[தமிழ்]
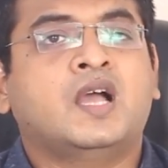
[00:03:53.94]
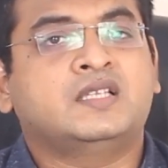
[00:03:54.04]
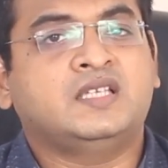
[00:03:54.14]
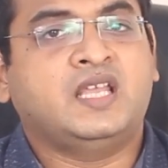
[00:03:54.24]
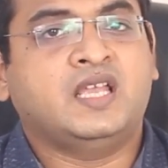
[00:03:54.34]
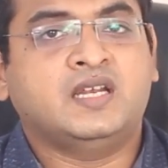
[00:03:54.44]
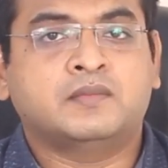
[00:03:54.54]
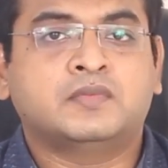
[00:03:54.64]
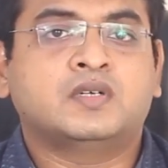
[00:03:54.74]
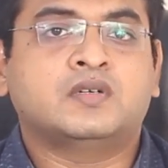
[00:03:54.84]
அது ஏன்
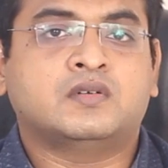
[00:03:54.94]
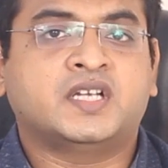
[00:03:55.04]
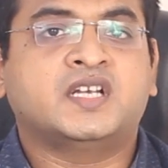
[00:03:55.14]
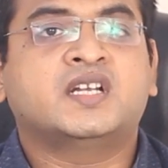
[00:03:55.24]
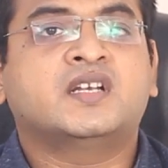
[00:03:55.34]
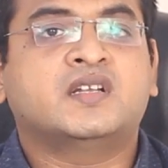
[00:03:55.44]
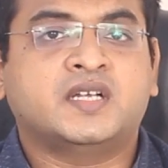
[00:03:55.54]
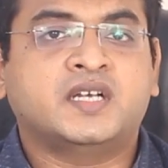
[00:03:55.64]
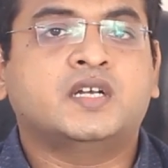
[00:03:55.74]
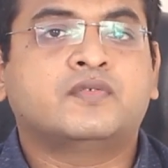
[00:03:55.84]
நம்ம என்னென்ன
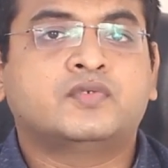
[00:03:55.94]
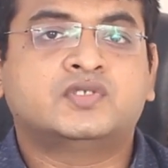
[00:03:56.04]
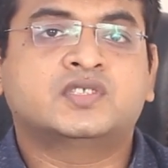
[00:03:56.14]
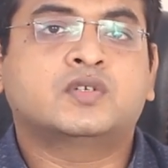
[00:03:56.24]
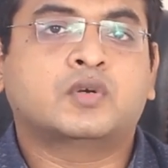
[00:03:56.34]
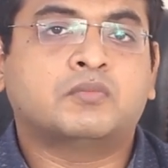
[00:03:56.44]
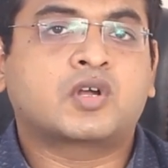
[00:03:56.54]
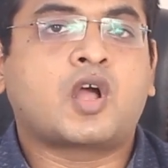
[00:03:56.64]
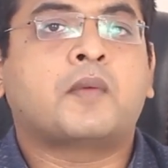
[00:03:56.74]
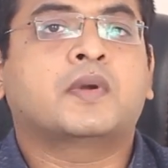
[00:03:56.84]
என்னென்ன ஃபுட்ஸுக்கு ரொம்ப
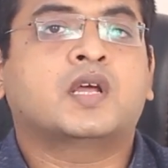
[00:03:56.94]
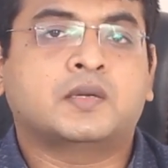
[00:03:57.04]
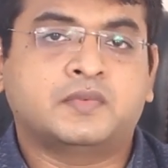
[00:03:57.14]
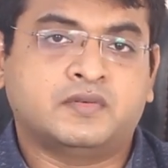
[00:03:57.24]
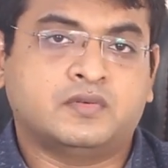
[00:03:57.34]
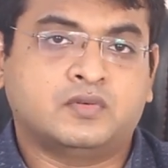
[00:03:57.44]
காமனாக நம்ம